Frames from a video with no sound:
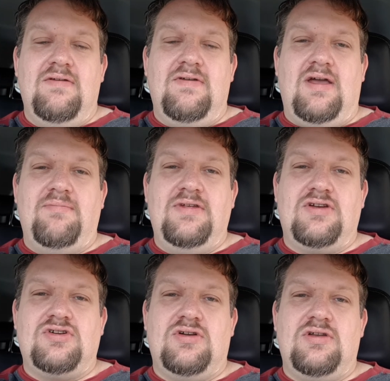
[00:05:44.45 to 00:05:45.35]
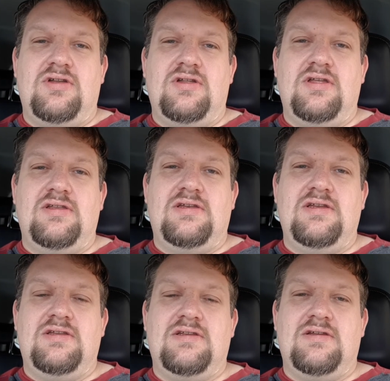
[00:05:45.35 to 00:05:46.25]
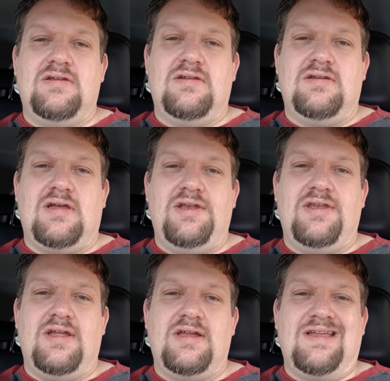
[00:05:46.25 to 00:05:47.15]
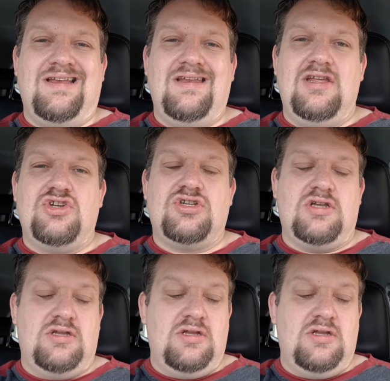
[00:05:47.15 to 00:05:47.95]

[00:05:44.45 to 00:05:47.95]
Wir haben hier schon richtig äh, Hand angelegt.